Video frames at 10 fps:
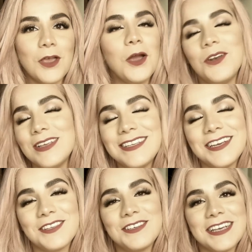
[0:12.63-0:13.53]
No, no es
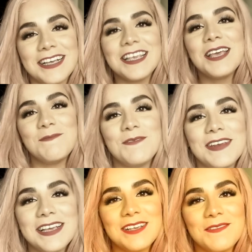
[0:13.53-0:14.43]
cierto chicas,
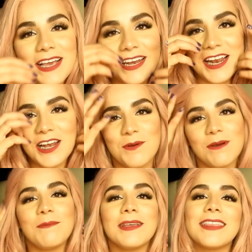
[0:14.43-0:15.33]
bienvenidas a mi canal
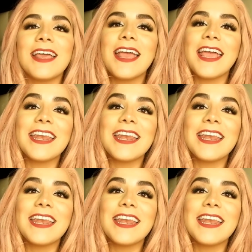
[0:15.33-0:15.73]
nuevamente.